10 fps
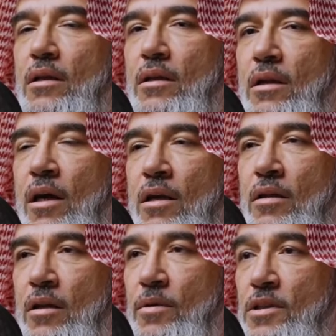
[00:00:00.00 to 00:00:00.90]
العرض
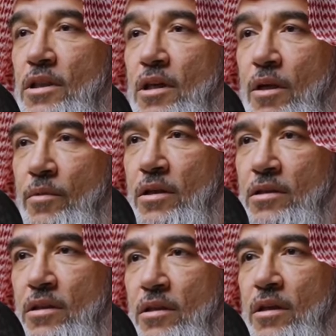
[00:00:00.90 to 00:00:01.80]
اللي بيجينا كبير
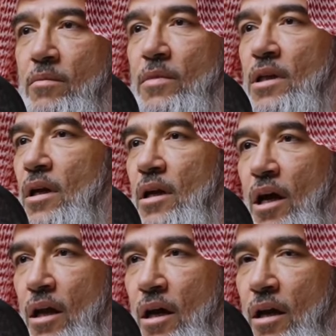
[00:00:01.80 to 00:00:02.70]
جدا من
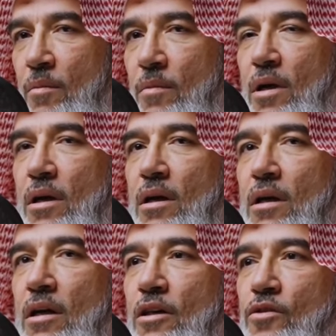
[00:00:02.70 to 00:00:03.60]
انحاء العالم
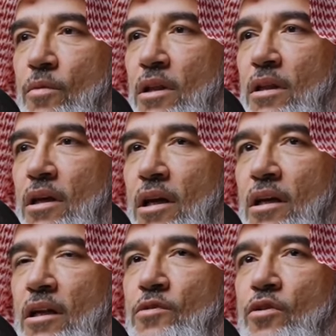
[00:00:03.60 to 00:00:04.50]
آه، احنا سمعتنا يعني
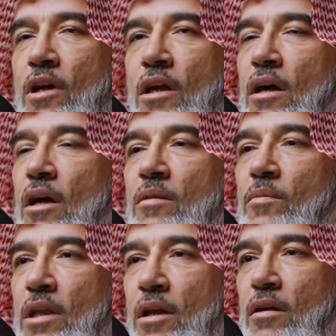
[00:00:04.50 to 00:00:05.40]
احنا مسويين علاقات
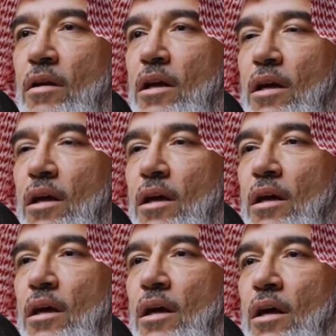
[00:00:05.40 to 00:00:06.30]
مثلا
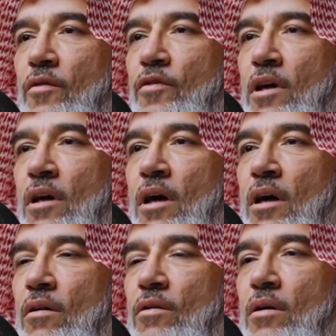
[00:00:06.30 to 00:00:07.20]
آه، في
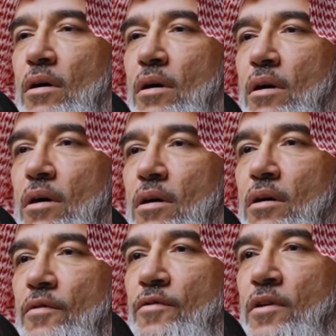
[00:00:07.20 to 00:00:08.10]
العراق
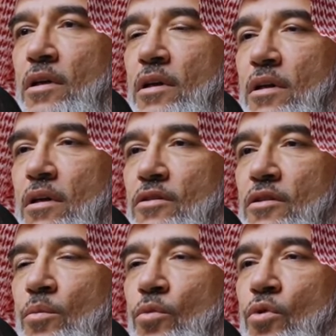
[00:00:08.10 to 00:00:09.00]
آه، في
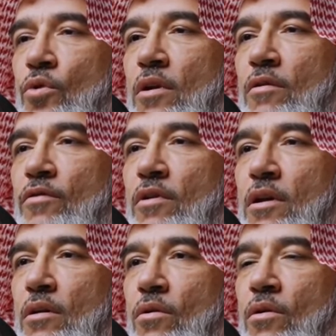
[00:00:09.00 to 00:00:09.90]
اسطنبول في
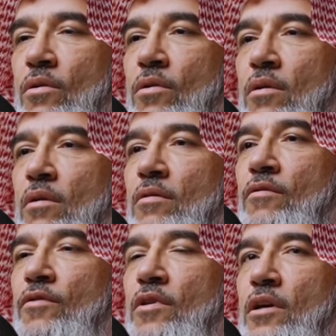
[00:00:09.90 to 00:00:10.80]
الاردن
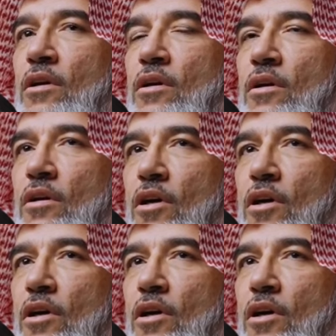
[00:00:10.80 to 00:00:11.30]
في